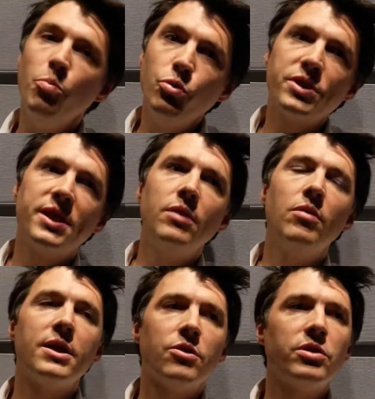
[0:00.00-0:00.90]
Pour ce qui est
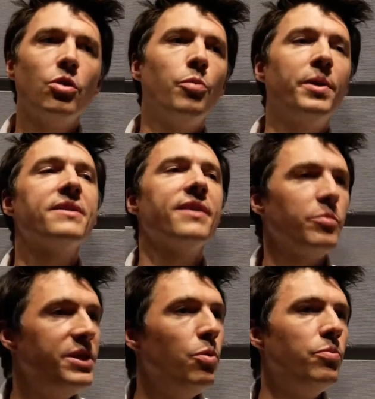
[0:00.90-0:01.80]
de la sortie européenne, c'est un
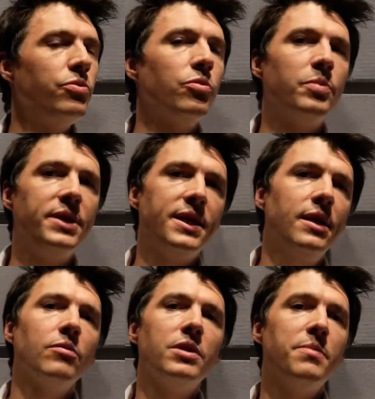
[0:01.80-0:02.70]
petit peu plus
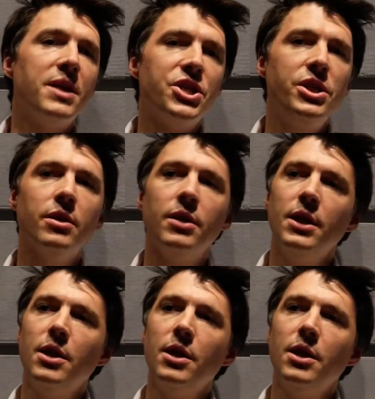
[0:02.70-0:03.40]
compliqué, on l'imagine,